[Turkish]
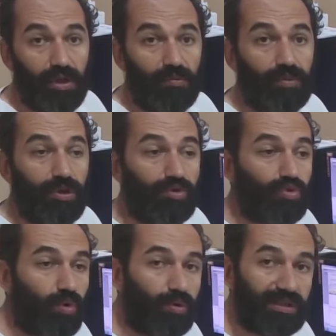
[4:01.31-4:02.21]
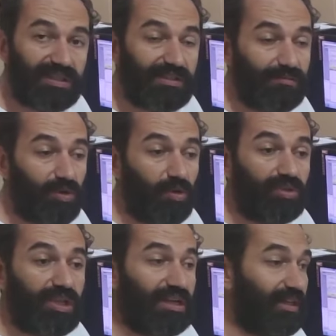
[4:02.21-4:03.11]
Bu da son kısım
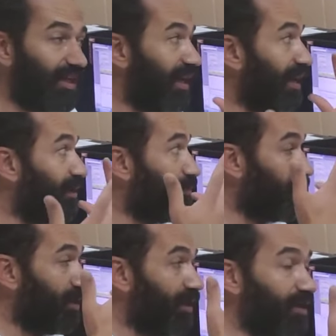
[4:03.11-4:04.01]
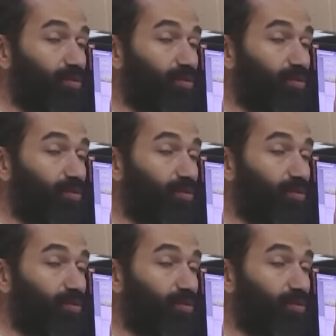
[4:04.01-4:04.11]
özellikle e,